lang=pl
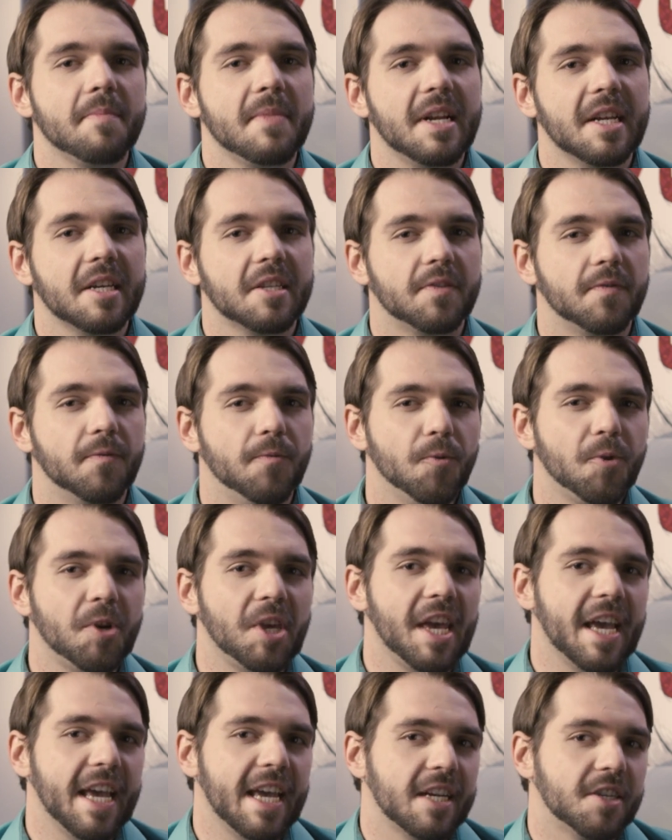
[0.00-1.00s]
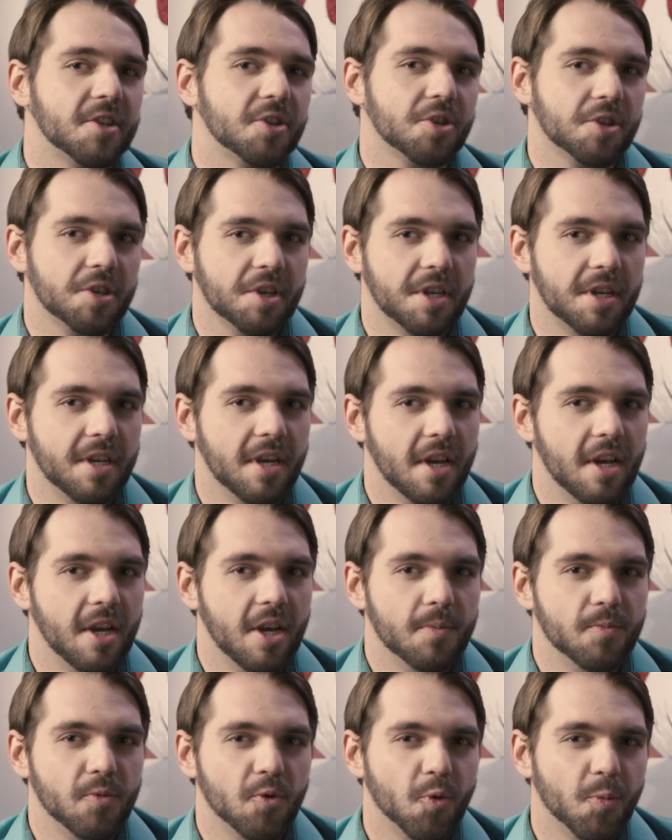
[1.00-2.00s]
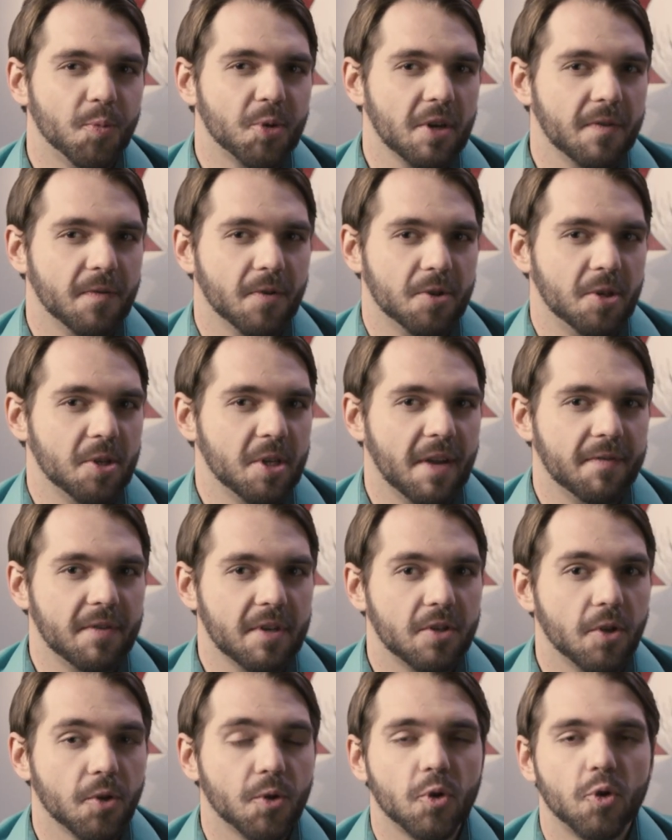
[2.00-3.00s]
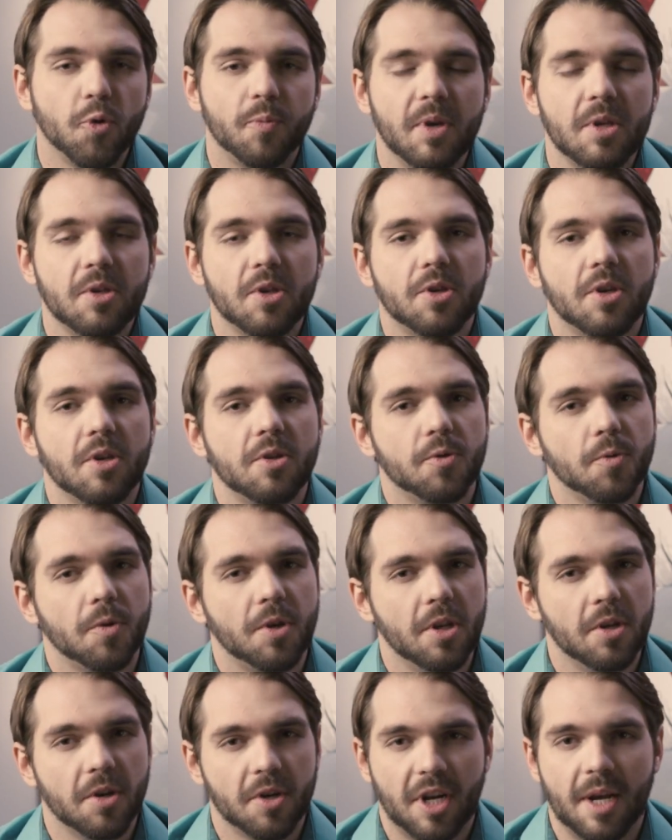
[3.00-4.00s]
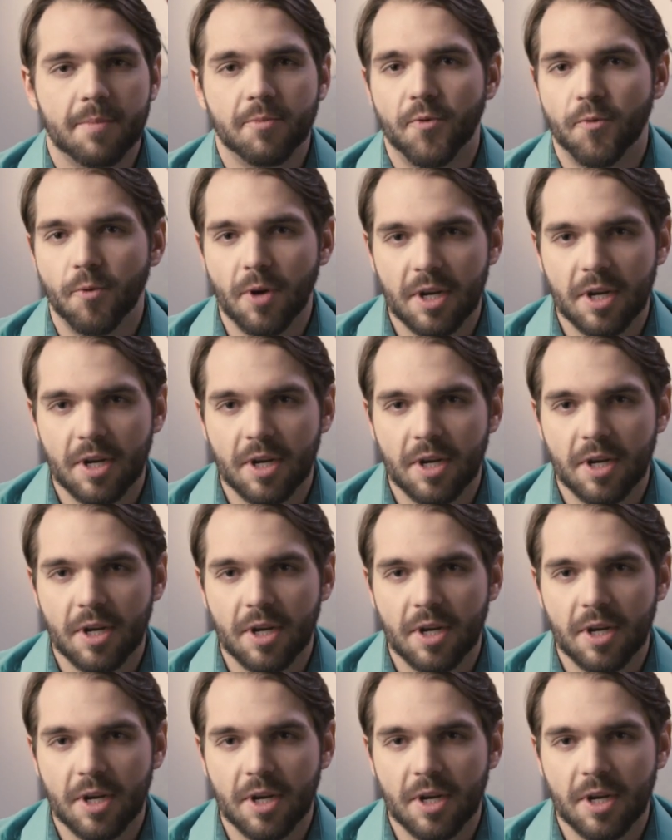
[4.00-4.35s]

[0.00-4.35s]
Melex WGE3 mógł przewozić nawet do 150 kg